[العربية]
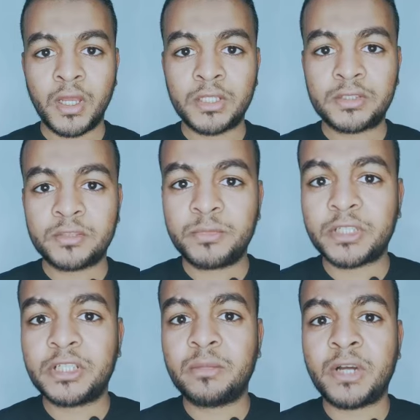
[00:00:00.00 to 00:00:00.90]

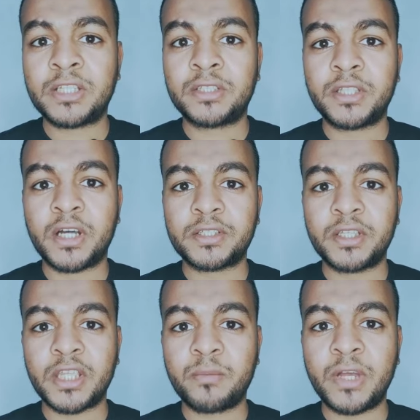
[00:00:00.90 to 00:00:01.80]
التطبيق اللي معانا
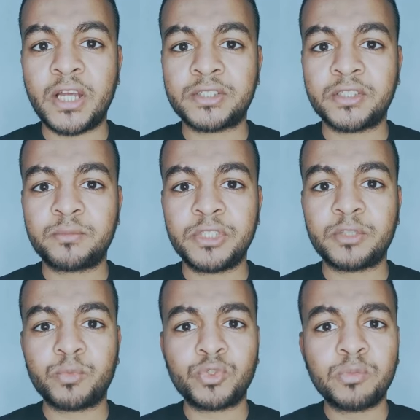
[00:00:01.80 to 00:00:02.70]
النهارده يا جماعه
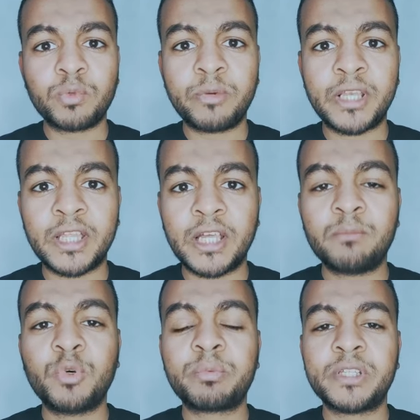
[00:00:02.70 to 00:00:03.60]
تطبيق بدون
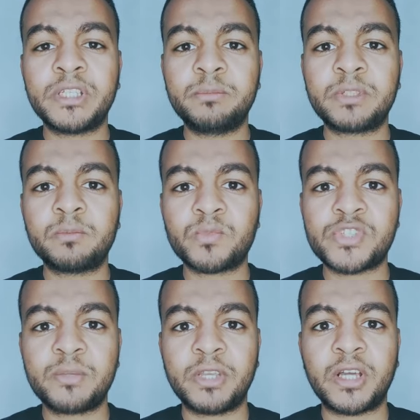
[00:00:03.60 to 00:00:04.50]
مبالغه ممكن يحميك
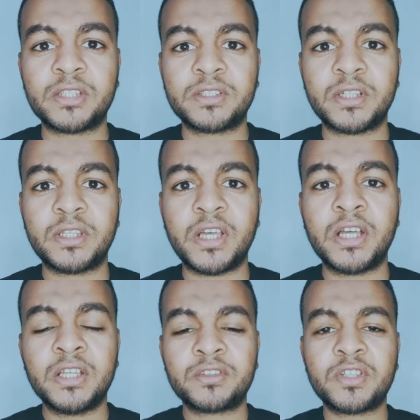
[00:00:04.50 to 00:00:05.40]
من مصيبه لا قدر
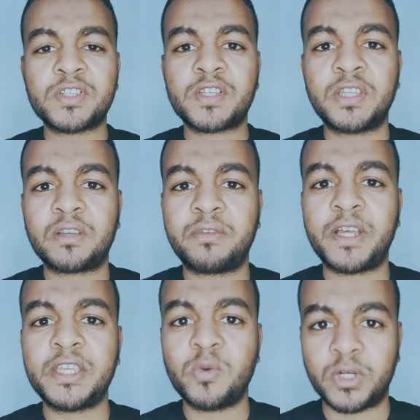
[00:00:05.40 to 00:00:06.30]
الله تحصل لك
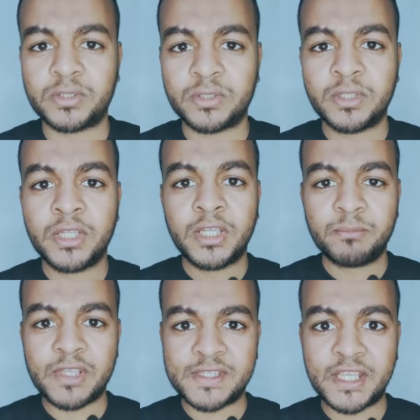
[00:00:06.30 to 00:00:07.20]
في اي وقت
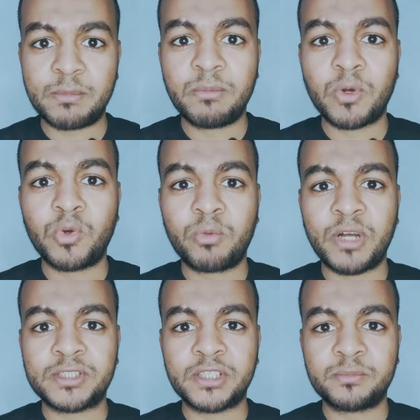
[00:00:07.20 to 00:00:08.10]
بس قبل ما اقول
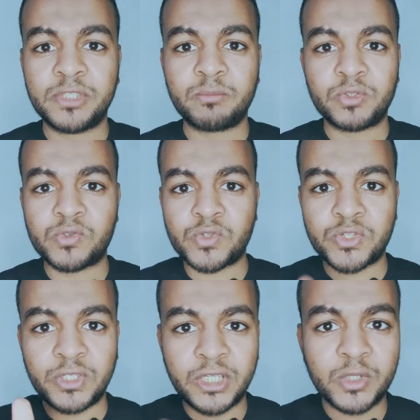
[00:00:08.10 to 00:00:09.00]
لكم على التطبيق ما
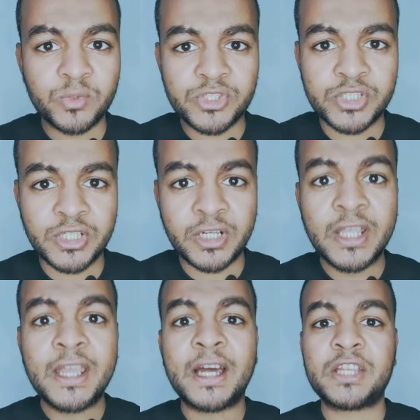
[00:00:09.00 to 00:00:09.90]
تنسوش اللايك
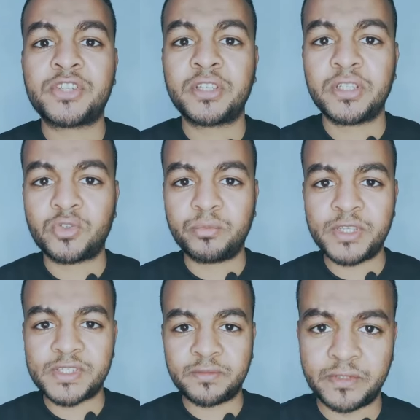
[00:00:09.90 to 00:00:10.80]
والشير علشان
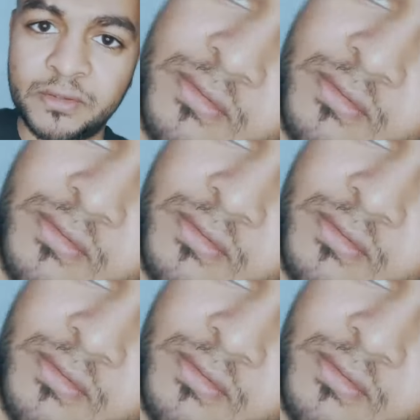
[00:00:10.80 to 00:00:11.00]
غيركم يستفيد